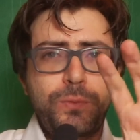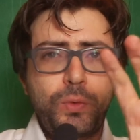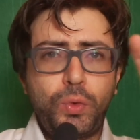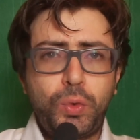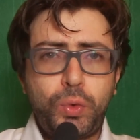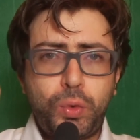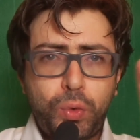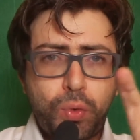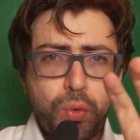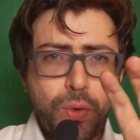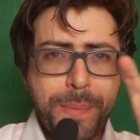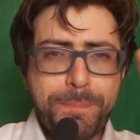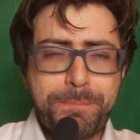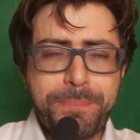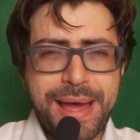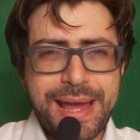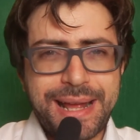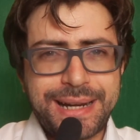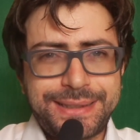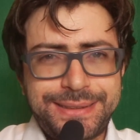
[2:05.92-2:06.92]
due
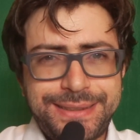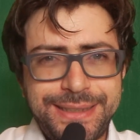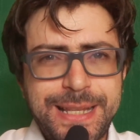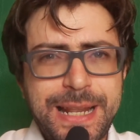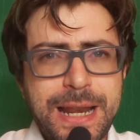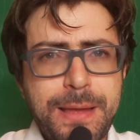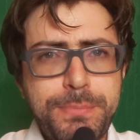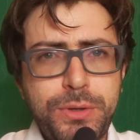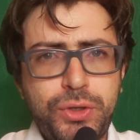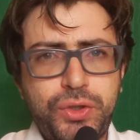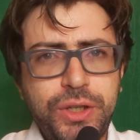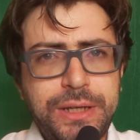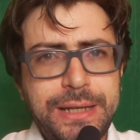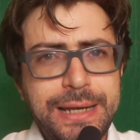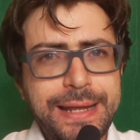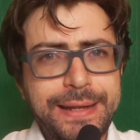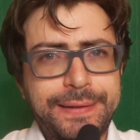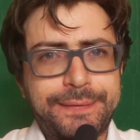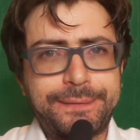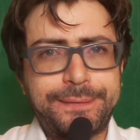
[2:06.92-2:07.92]
parti della
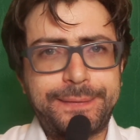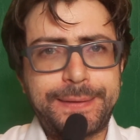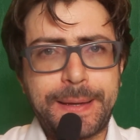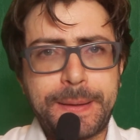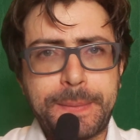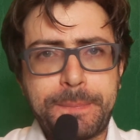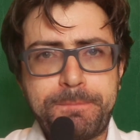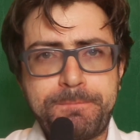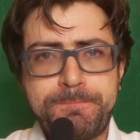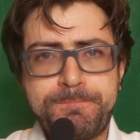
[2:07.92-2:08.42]
bicicletta.